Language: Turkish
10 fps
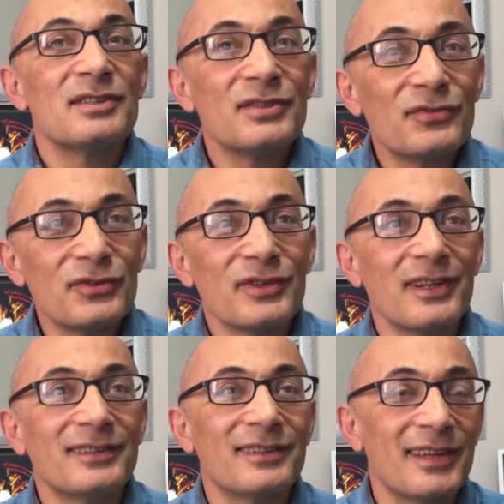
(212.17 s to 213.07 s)

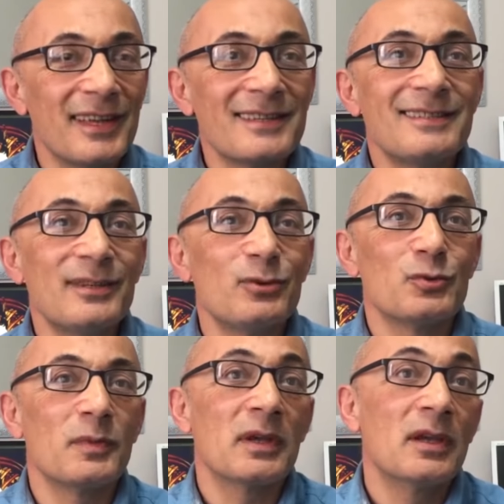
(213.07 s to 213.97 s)
sıfırın altına
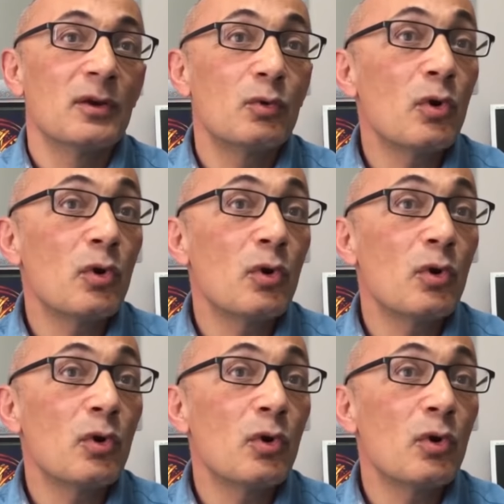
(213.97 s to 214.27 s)
eksiye düşmek